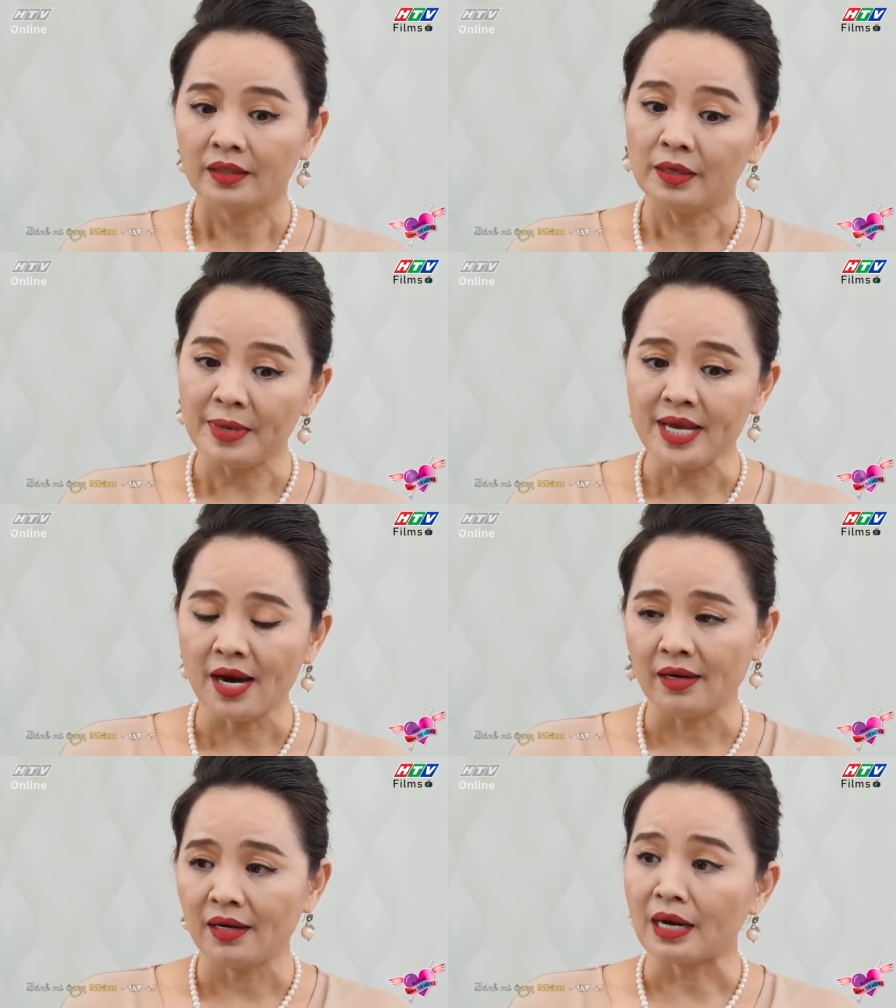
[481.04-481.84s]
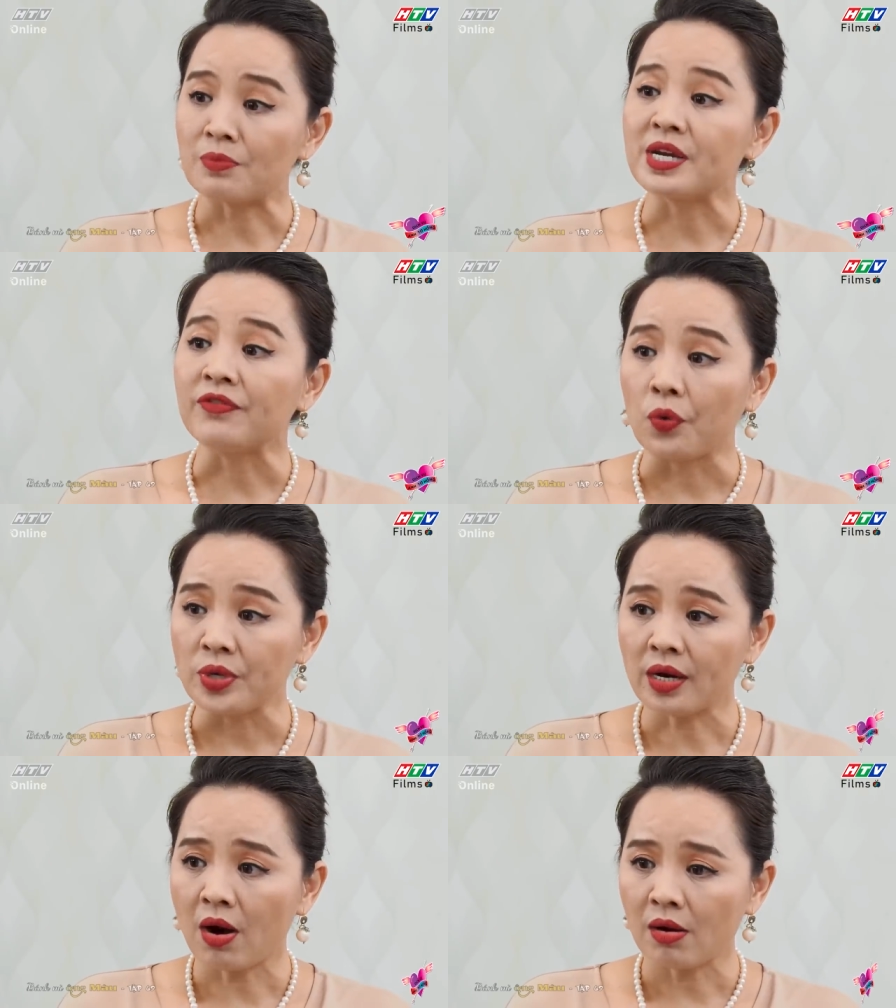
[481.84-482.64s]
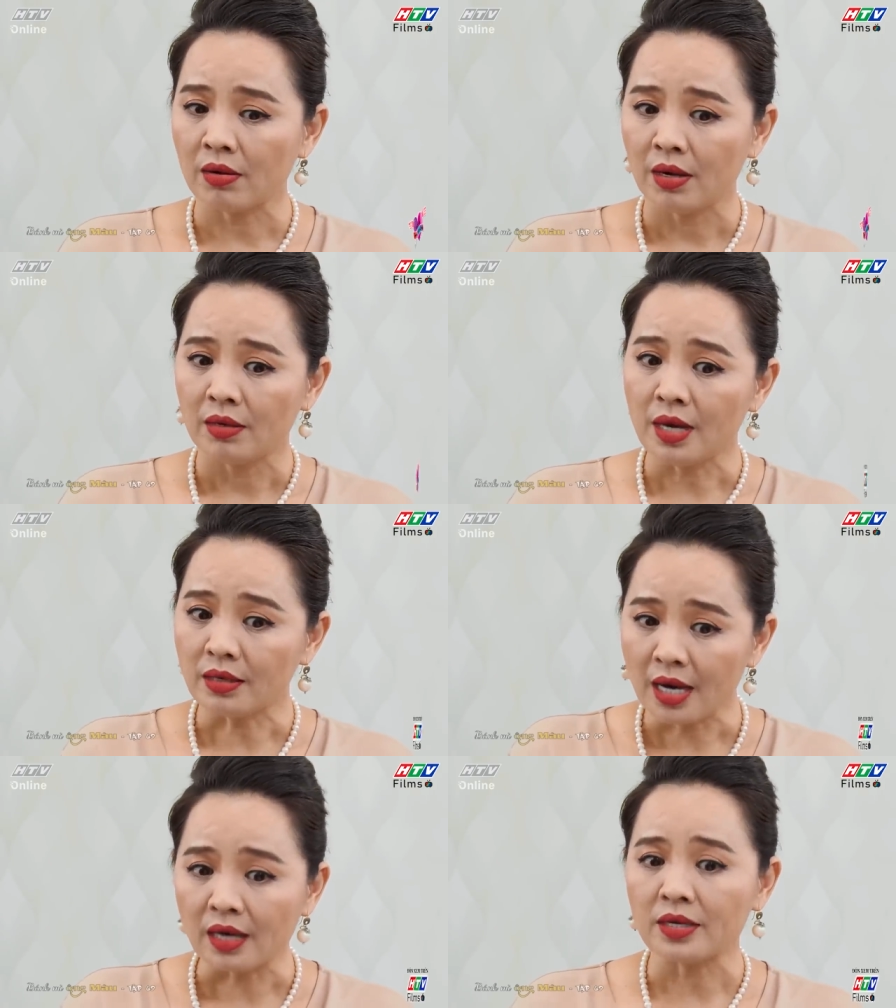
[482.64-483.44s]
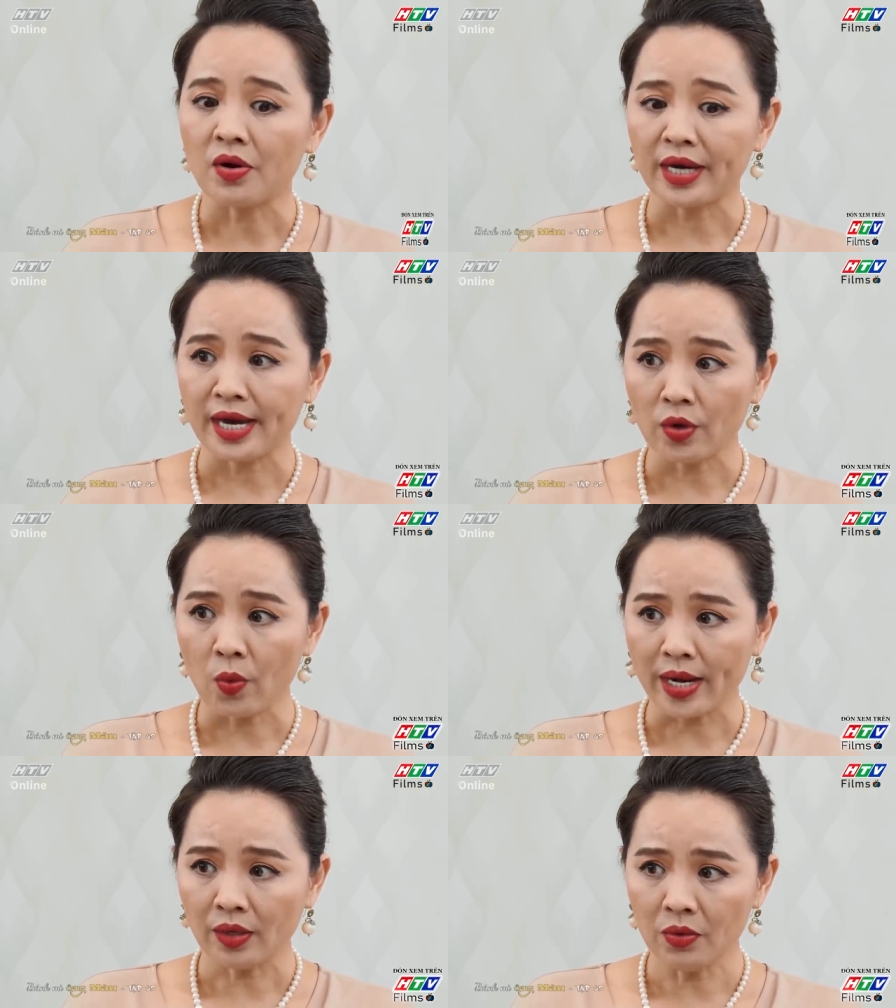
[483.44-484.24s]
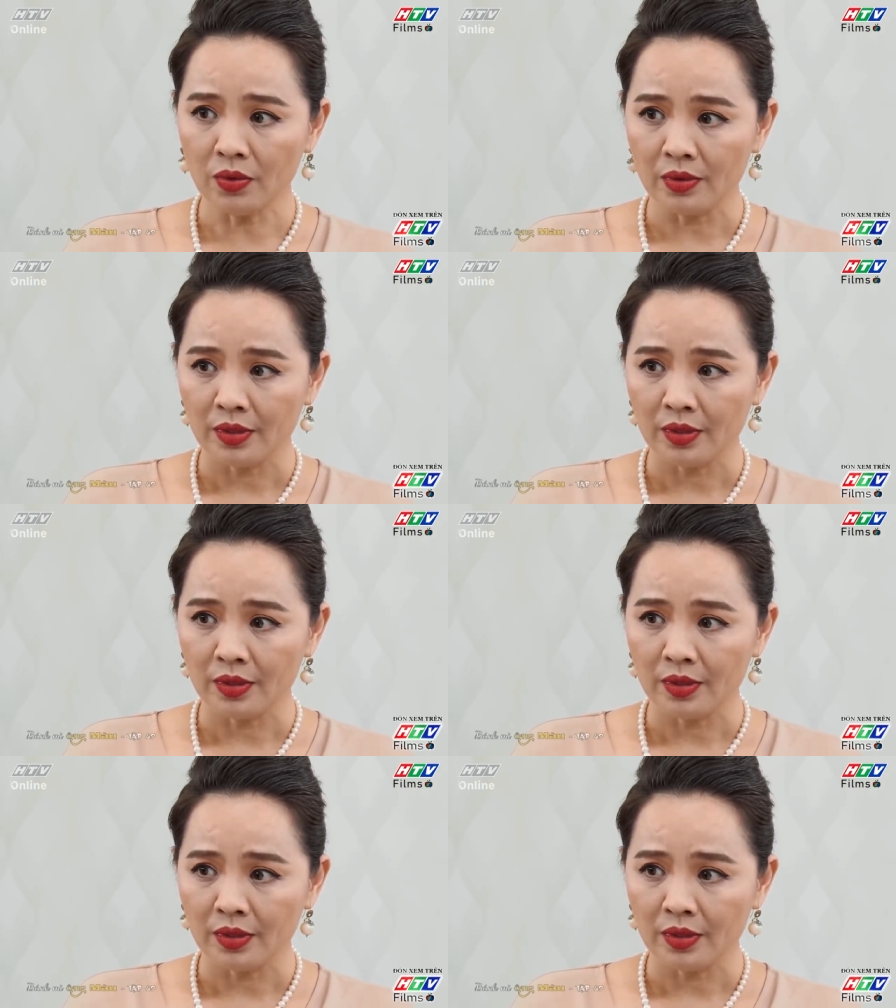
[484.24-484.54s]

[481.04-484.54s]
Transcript: Từ bây giờ Ngọc sẽ phụ với con dần dần cho thằng Ken nó quen luôn